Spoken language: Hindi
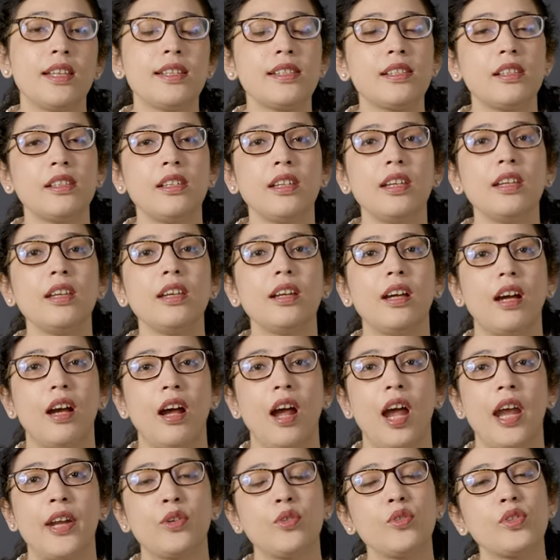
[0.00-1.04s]
इसलिए
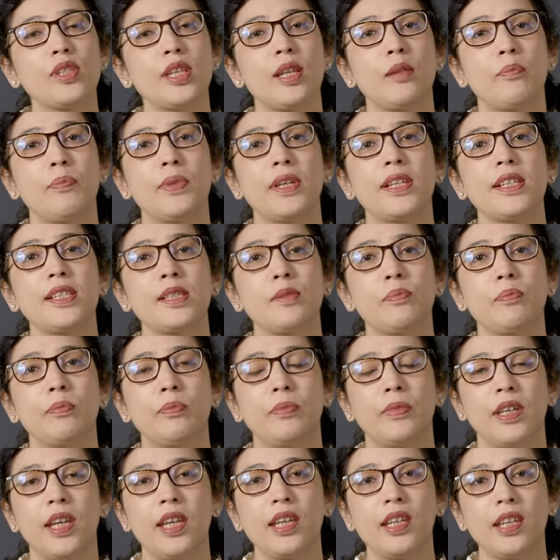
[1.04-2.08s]
हाइड्रोसेल्पिंग्स
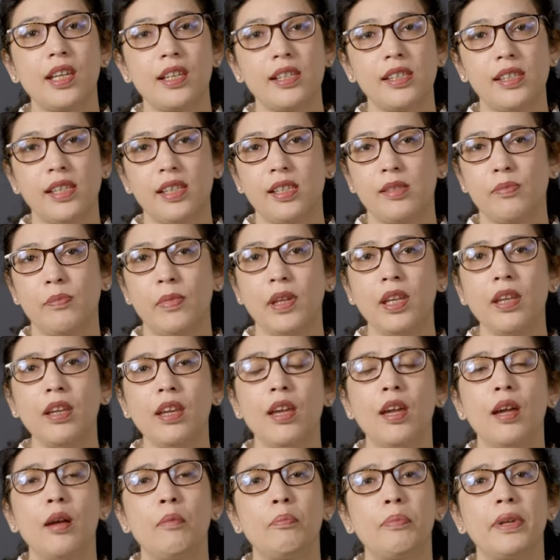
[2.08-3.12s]
के केसेस में
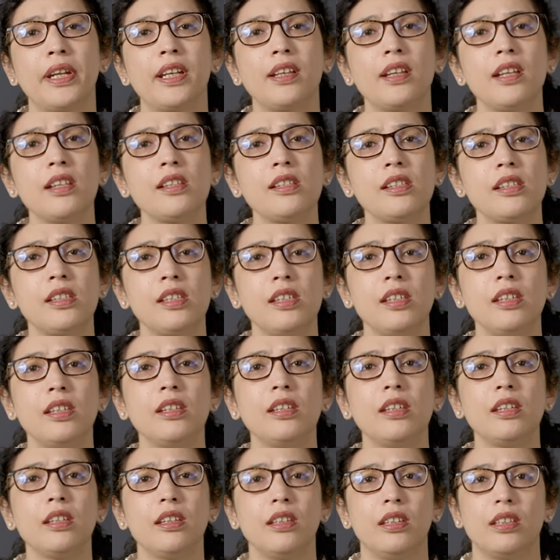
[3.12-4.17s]
प्रेगनेंसी
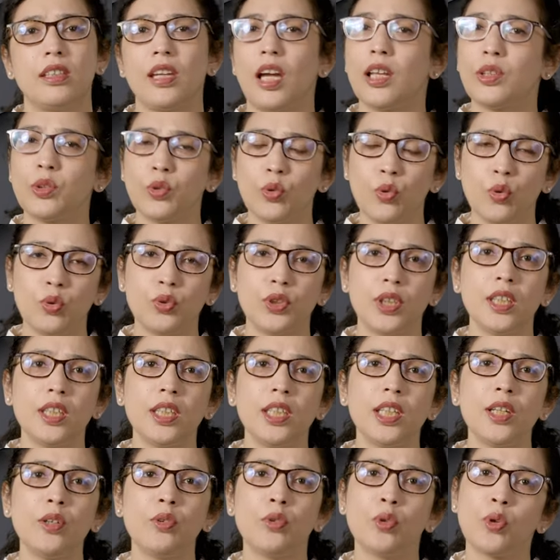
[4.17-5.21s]
या तो होती
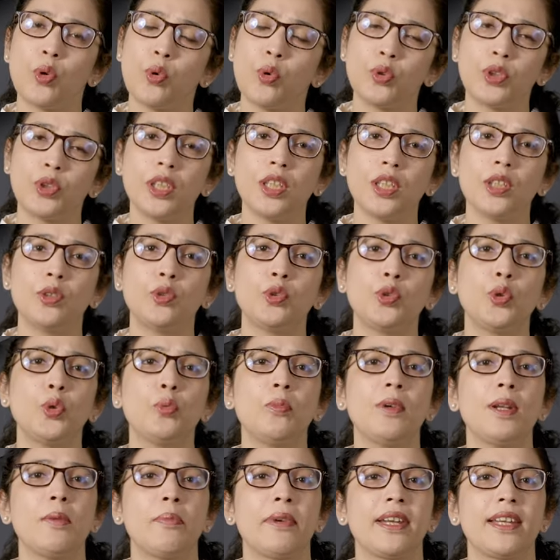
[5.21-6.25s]
नहीं है होती है तो
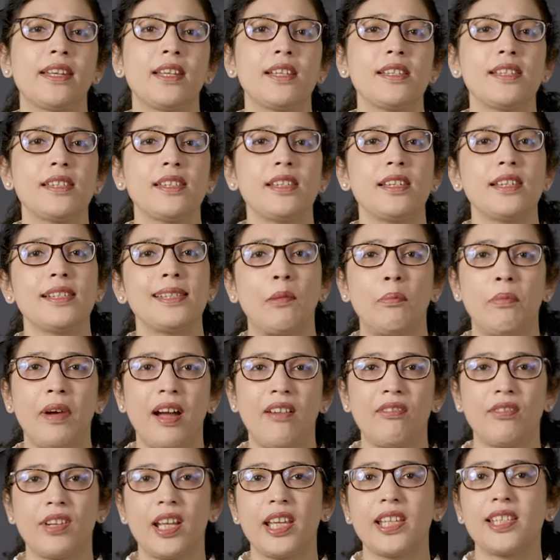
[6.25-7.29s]
ट्यूबल प्रेगनेंसी की
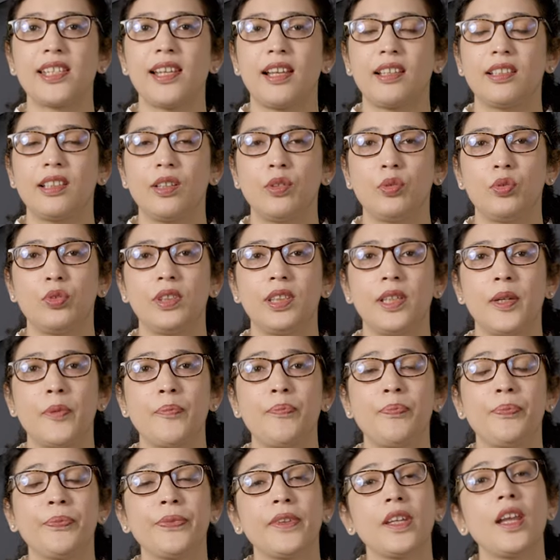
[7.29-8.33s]
संभावनाएं ज़्यादा होती है
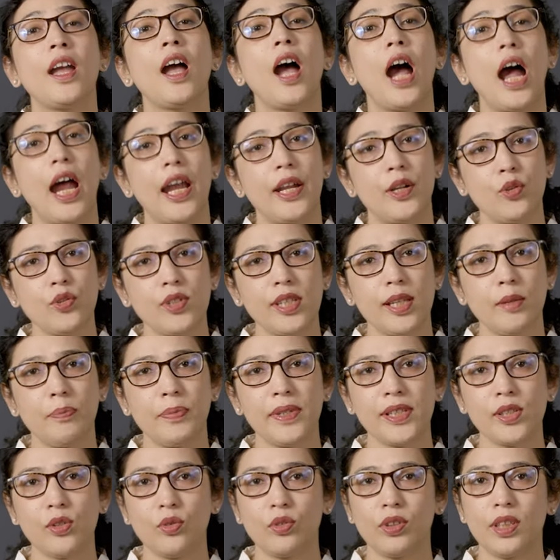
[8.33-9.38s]

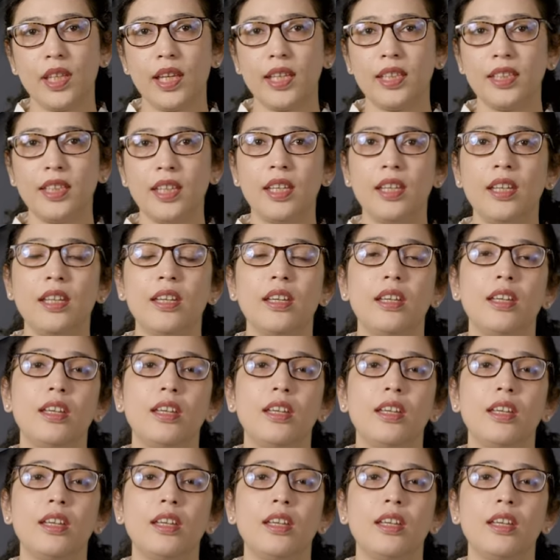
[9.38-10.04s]
हाइड्रोसेल्पिंग्स होता है ये